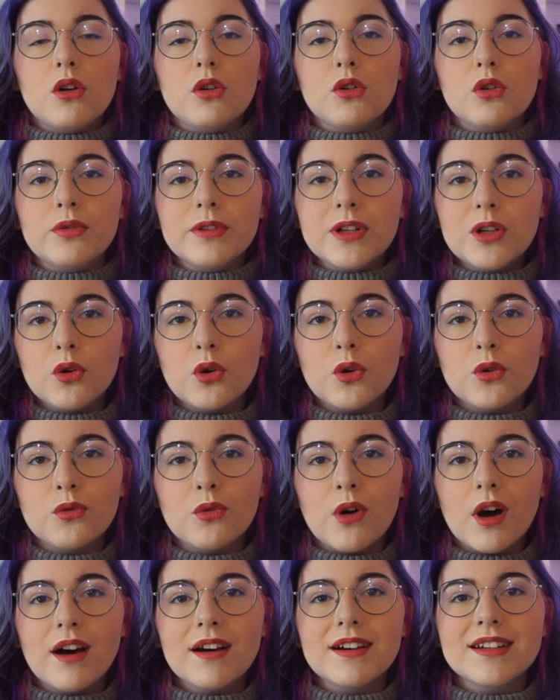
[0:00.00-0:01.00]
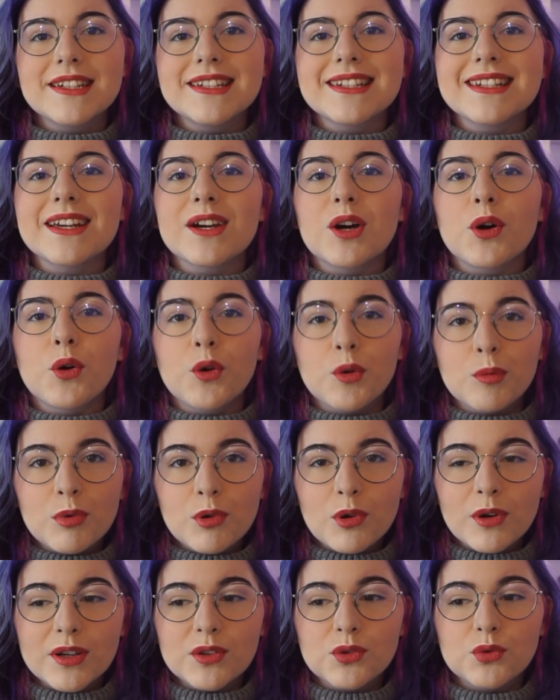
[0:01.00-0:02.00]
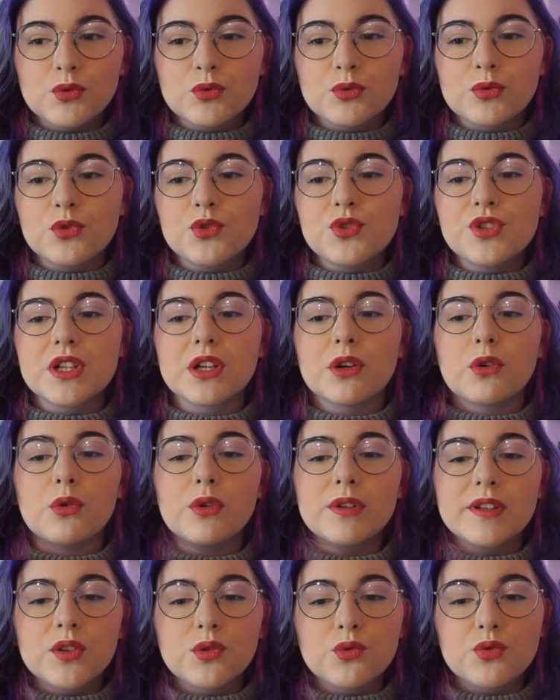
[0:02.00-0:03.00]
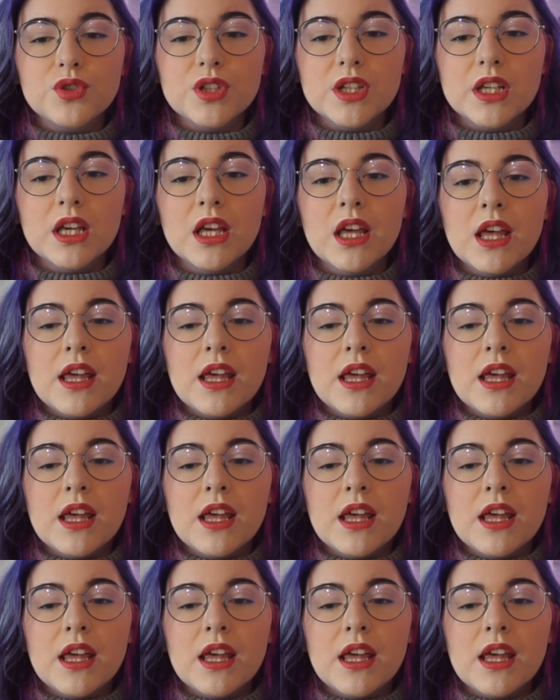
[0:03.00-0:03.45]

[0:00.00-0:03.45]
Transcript: Le fait de le revoir, j'ai repleuré de nouveau, j'ai re été touchée.